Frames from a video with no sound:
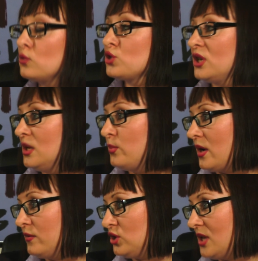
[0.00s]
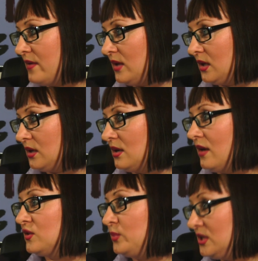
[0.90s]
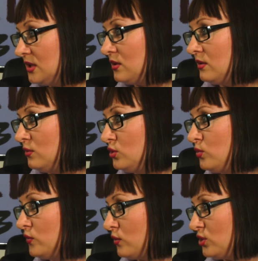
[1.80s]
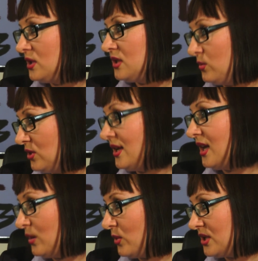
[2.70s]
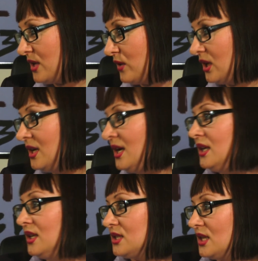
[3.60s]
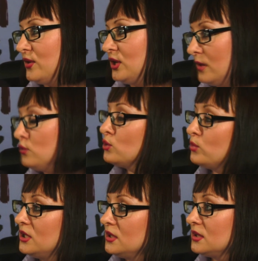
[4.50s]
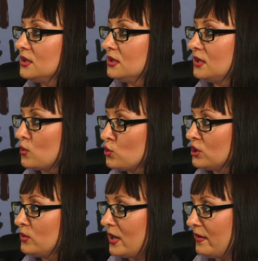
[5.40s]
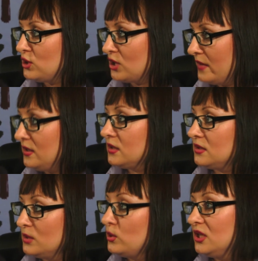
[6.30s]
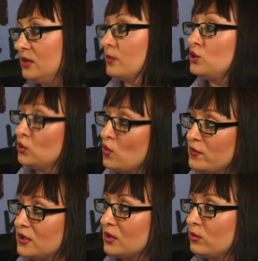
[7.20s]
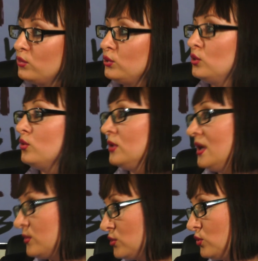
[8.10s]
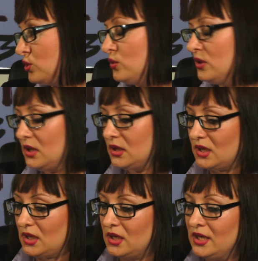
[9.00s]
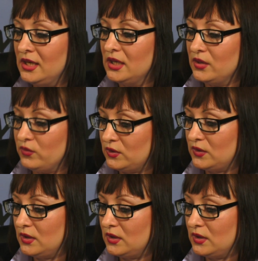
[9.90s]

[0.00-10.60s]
нарушения прав человека. А в список люди будут включаться именно на этом основании. На основании того, что были э, нарушены права человека тем или иным там, чиновником, будь то там судьей и так далее. Вот